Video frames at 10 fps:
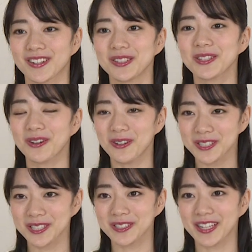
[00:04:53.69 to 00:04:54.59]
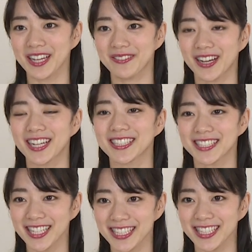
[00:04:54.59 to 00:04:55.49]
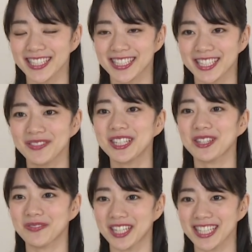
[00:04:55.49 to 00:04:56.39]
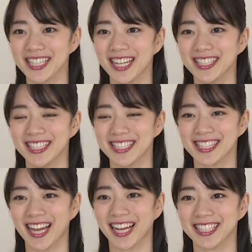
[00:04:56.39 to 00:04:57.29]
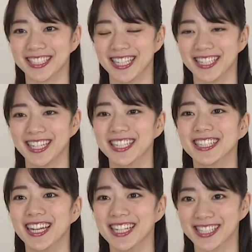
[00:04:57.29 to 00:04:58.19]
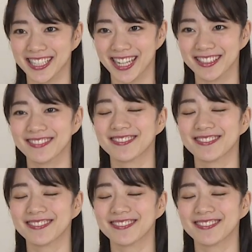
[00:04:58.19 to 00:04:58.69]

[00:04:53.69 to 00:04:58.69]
この講習会はぜひ市民の皆さんに参加していただきたいですね